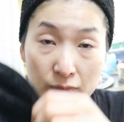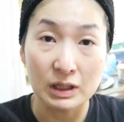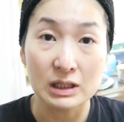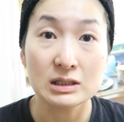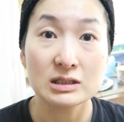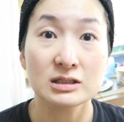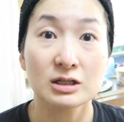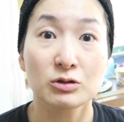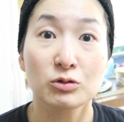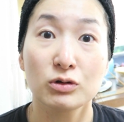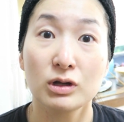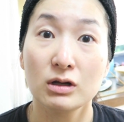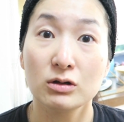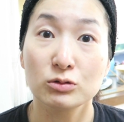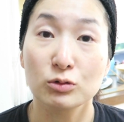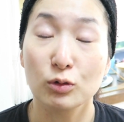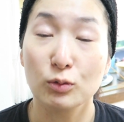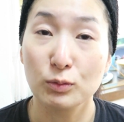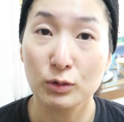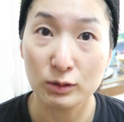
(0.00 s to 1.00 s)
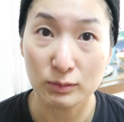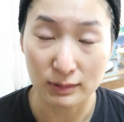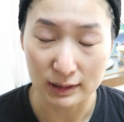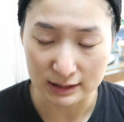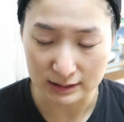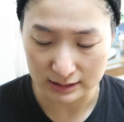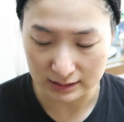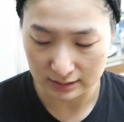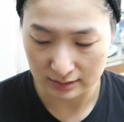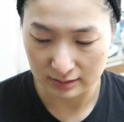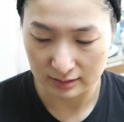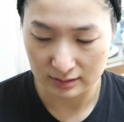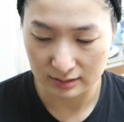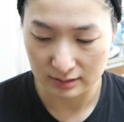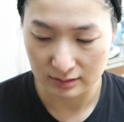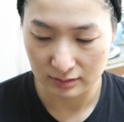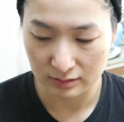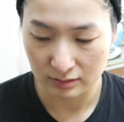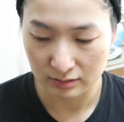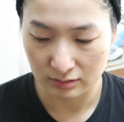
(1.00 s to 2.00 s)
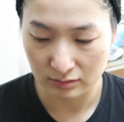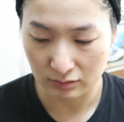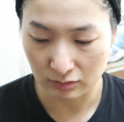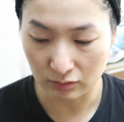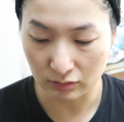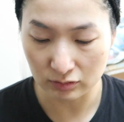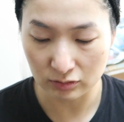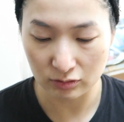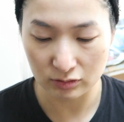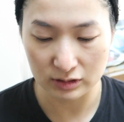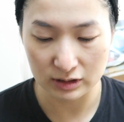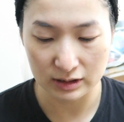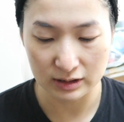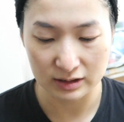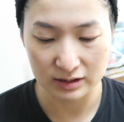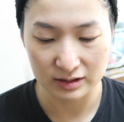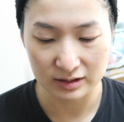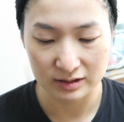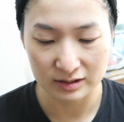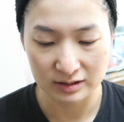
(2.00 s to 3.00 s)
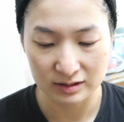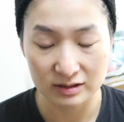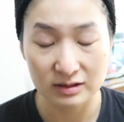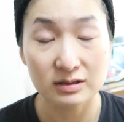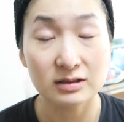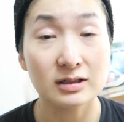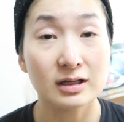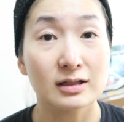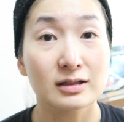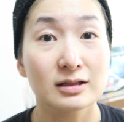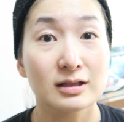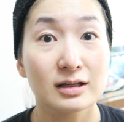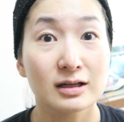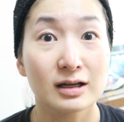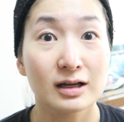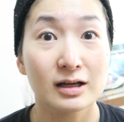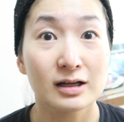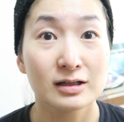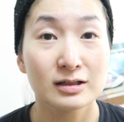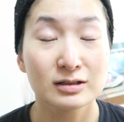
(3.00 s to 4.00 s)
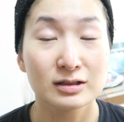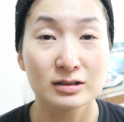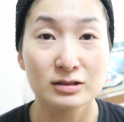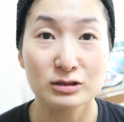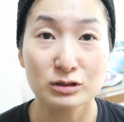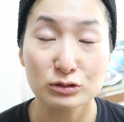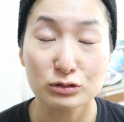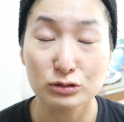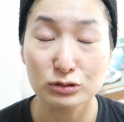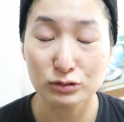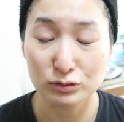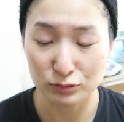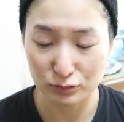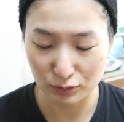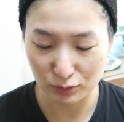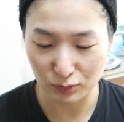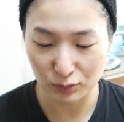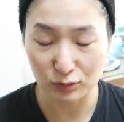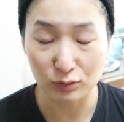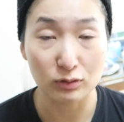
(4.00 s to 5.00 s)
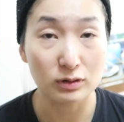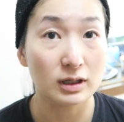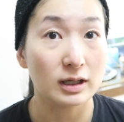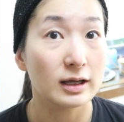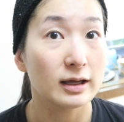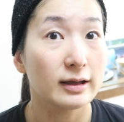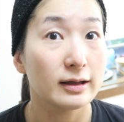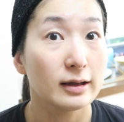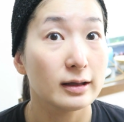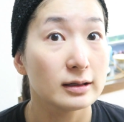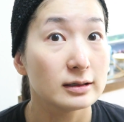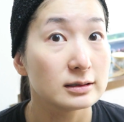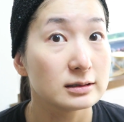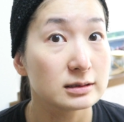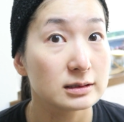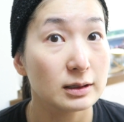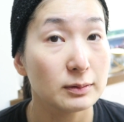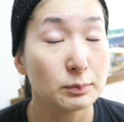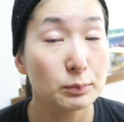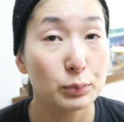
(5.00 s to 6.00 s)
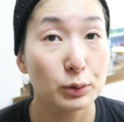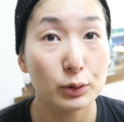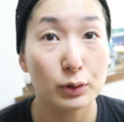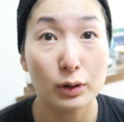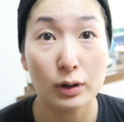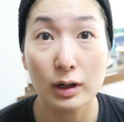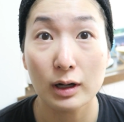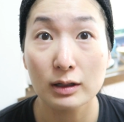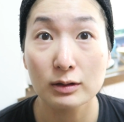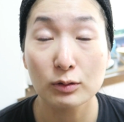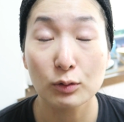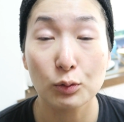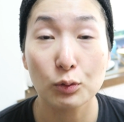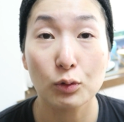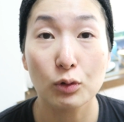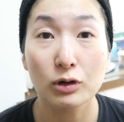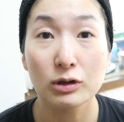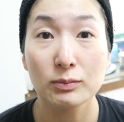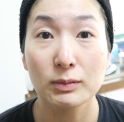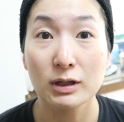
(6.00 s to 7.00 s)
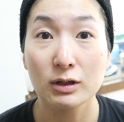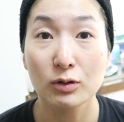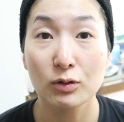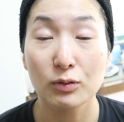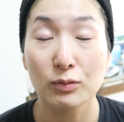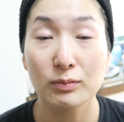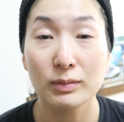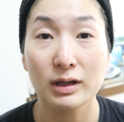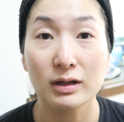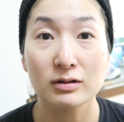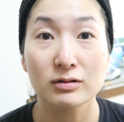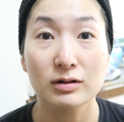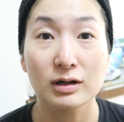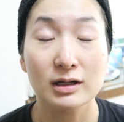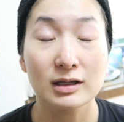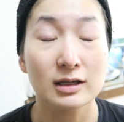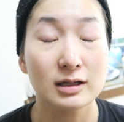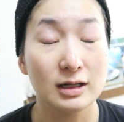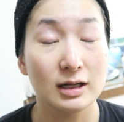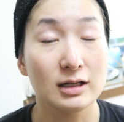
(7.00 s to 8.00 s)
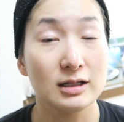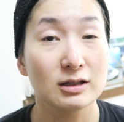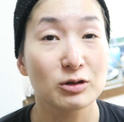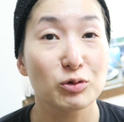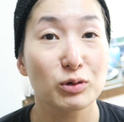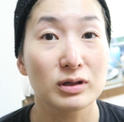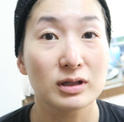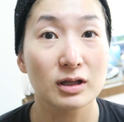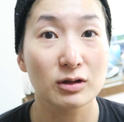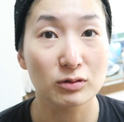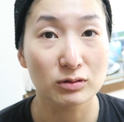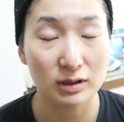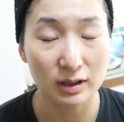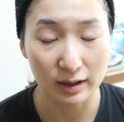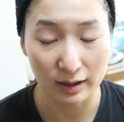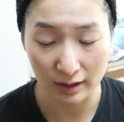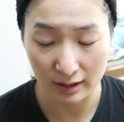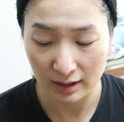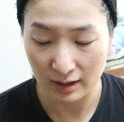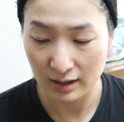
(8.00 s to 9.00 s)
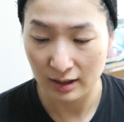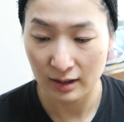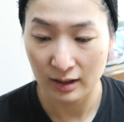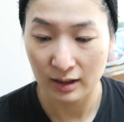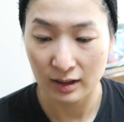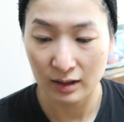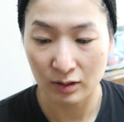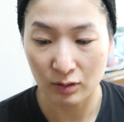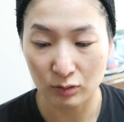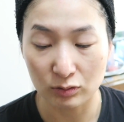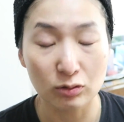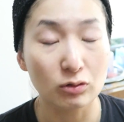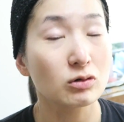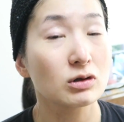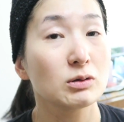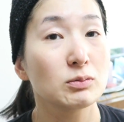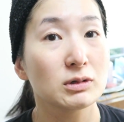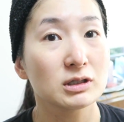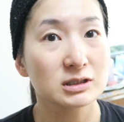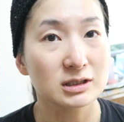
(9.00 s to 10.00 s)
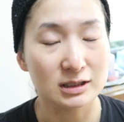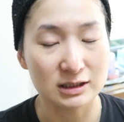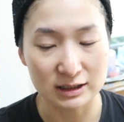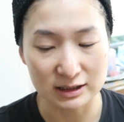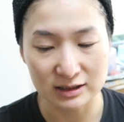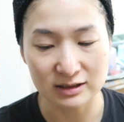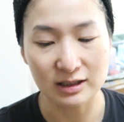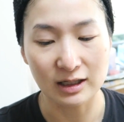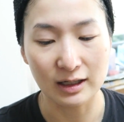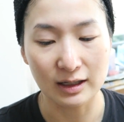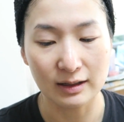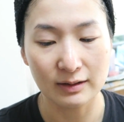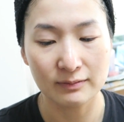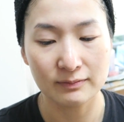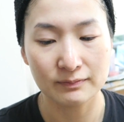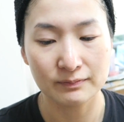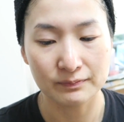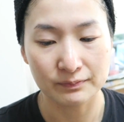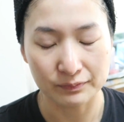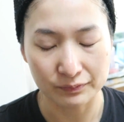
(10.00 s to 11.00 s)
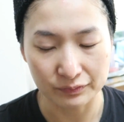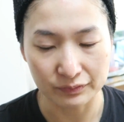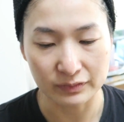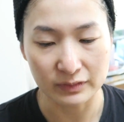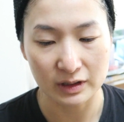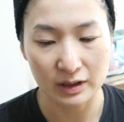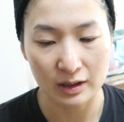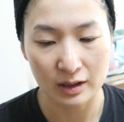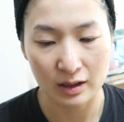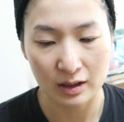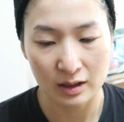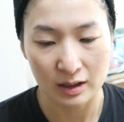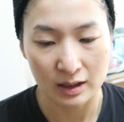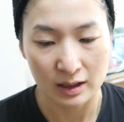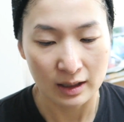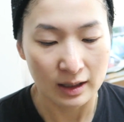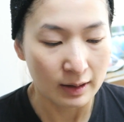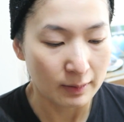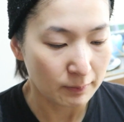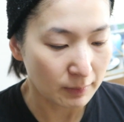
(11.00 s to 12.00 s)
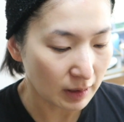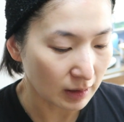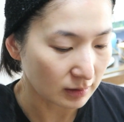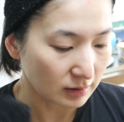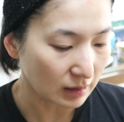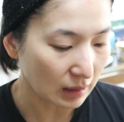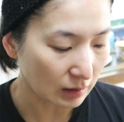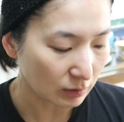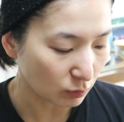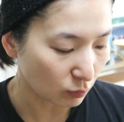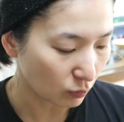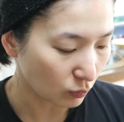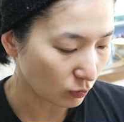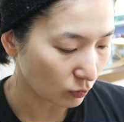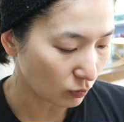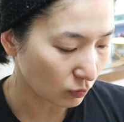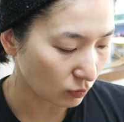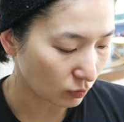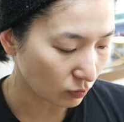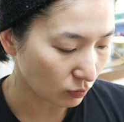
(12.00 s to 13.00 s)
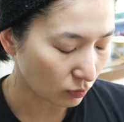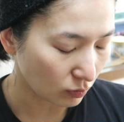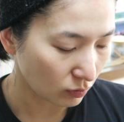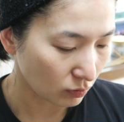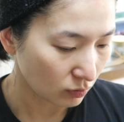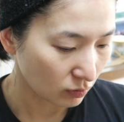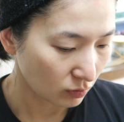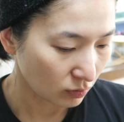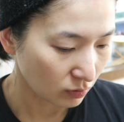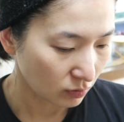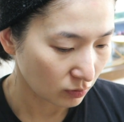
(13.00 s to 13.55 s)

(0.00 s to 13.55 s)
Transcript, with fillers: めっちゃ取れると思います。本当にたった数分のことで全部あの濃いめのメイクが綺麗に取れたので驚きました、実際。うん、まああのー